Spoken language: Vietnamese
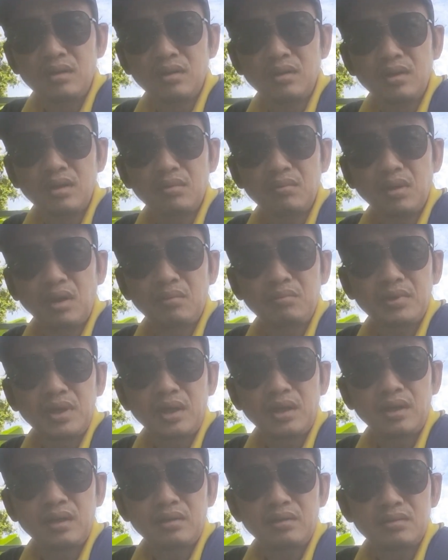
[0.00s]
cho nên ổng
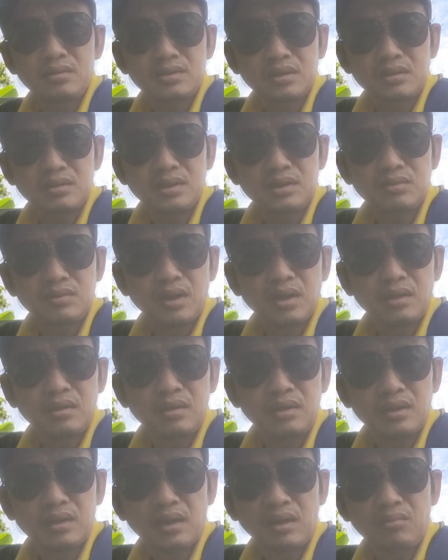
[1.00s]
nghe nó sự thiêu
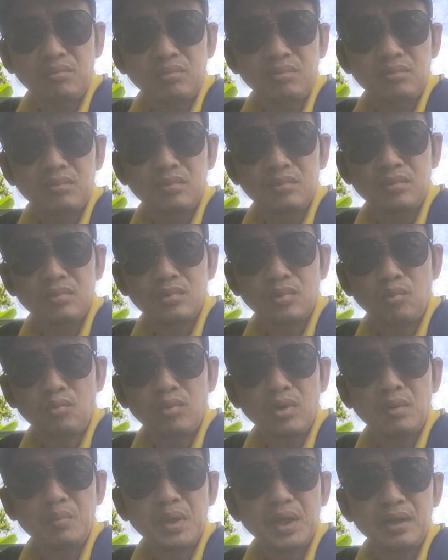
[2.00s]
dệt này ổng
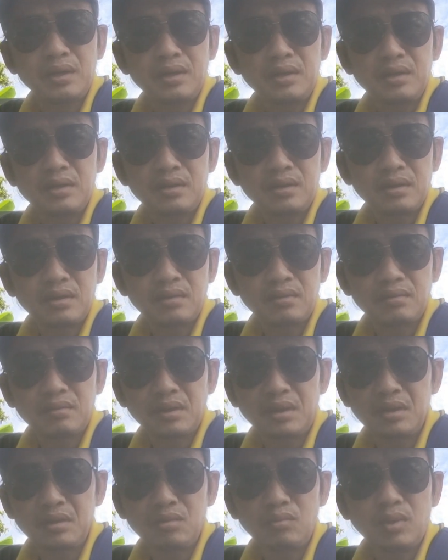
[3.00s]
cũng quá mê đi
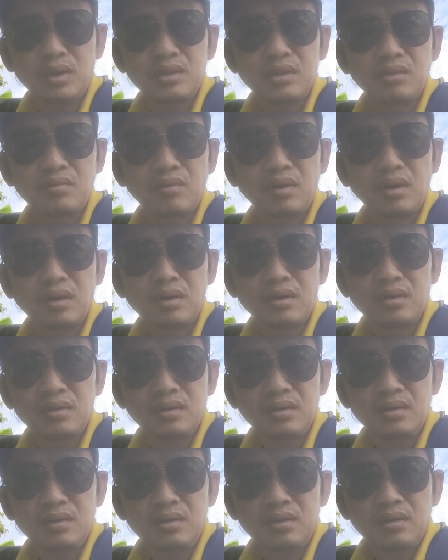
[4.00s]
thấy nó quá tuyệt vời
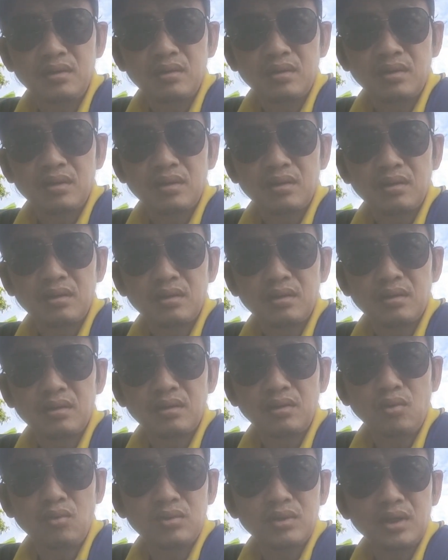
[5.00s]

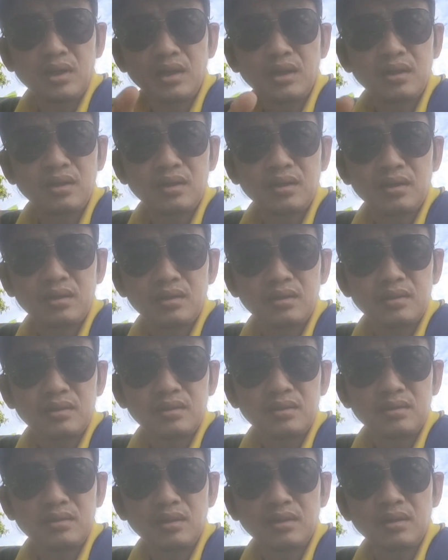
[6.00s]
huống gì
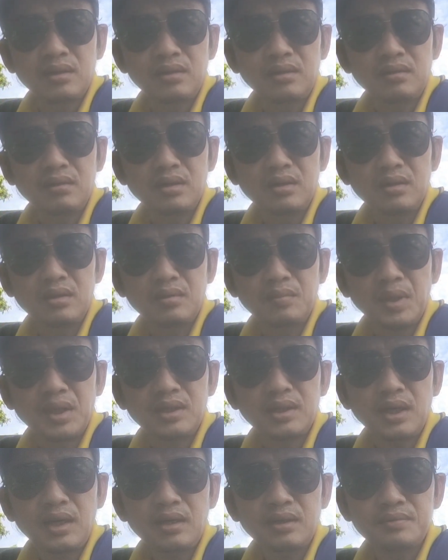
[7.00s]
ờ, những cái người
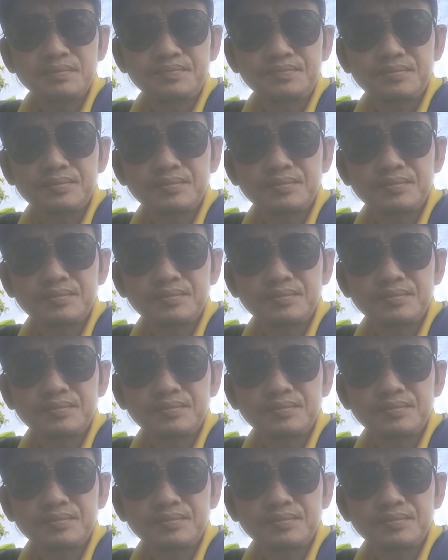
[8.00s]
bệnh khác